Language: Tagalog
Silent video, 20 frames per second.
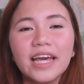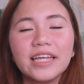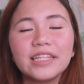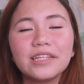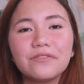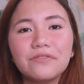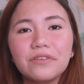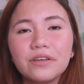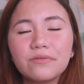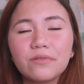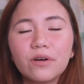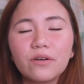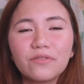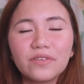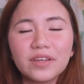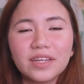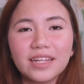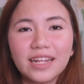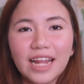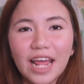and the Vivo
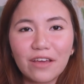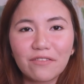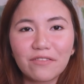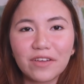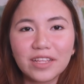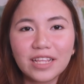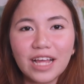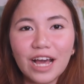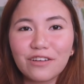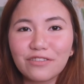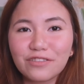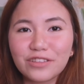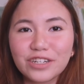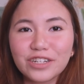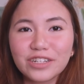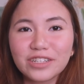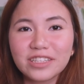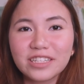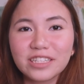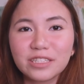V11
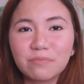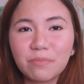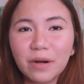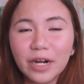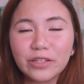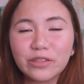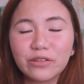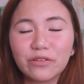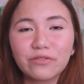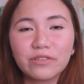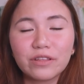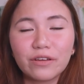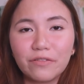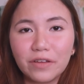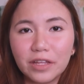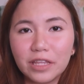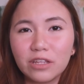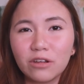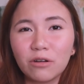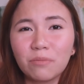after this part of the
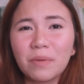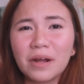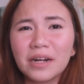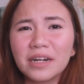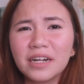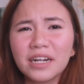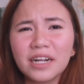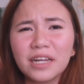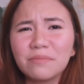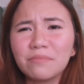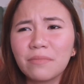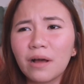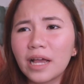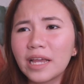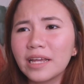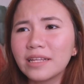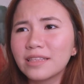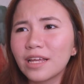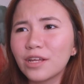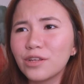video para rin
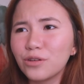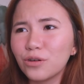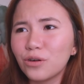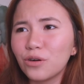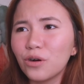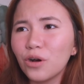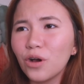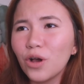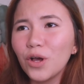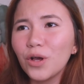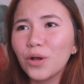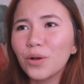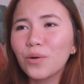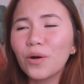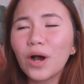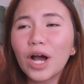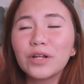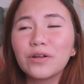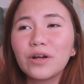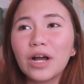makita nyo
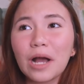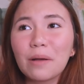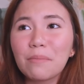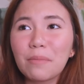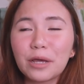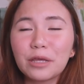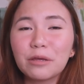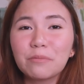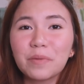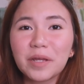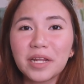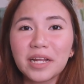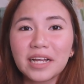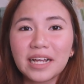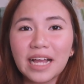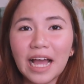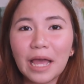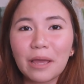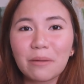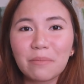kung ano nga ba yung
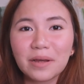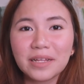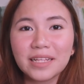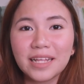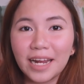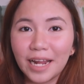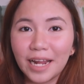pinagkaiba